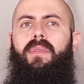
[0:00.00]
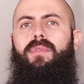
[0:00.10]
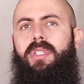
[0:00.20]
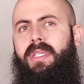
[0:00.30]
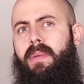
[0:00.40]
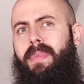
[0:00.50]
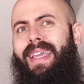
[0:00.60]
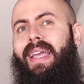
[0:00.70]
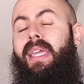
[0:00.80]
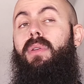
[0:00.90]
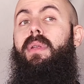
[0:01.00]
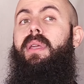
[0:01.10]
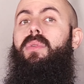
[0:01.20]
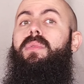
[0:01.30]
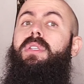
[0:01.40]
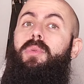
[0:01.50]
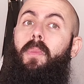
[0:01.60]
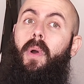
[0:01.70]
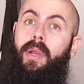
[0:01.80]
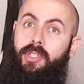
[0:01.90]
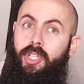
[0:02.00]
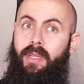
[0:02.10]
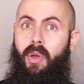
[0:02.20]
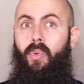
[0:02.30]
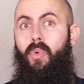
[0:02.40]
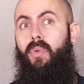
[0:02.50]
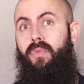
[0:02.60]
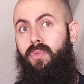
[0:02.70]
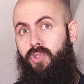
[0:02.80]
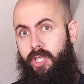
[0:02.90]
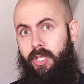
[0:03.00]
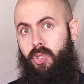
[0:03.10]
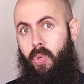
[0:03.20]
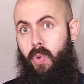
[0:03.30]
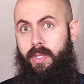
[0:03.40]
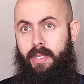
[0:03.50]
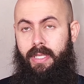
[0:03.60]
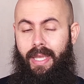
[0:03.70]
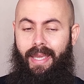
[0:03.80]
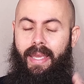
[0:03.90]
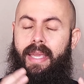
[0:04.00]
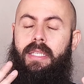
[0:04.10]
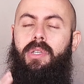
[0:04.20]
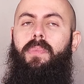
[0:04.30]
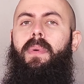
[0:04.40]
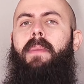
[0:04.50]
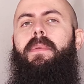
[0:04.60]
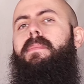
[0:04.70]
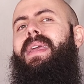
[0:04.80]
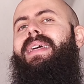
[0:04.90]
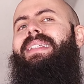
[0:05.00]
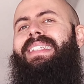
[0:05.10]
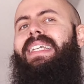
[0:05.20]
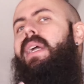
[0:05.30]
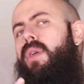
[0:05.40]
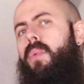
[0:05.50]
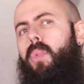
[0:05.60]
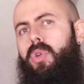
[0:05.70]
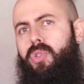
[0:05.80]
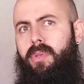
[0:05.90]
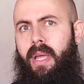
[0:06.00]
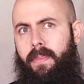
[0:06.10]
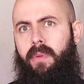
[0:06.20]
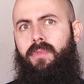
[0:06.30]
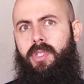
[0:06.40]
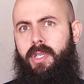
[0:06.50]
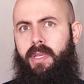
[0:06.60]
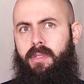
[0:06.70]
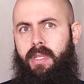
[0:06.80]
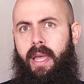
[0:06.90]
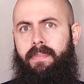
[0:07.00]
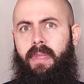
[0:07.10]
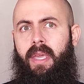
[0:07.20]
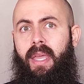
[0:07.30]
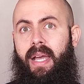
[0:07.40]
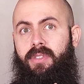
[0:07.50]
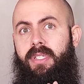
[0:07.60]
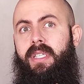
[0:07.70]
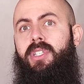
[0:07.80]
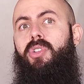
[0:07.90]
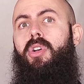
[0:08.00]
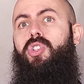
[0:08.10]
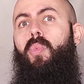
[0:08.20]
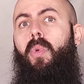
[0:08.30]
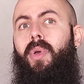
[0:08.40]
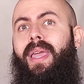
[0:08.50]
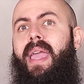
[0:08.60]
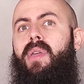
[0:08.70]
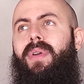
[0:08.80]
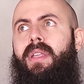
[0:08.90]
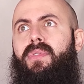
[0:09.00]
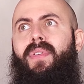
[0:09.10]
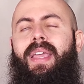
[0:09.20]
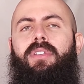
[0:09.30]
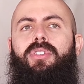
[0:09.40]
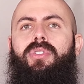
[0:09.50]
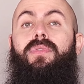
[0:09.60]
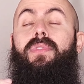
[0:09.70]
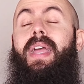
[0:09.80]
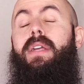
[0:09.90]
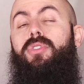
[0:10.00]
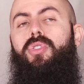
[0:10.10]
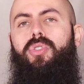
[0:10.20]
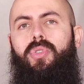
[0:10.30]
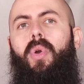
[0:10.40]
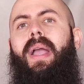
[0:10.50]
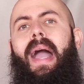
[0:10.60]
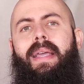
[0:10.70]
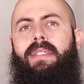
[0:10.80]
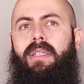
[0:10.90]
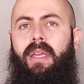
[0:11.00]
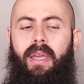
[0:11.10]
você saber que aquilo ali é um esporte e não confundir as coisas. Essa é a primeira dica que eu posso dar para vocês, tá? Às vezes esse nosso bloqueio, ele vem de diversos locais.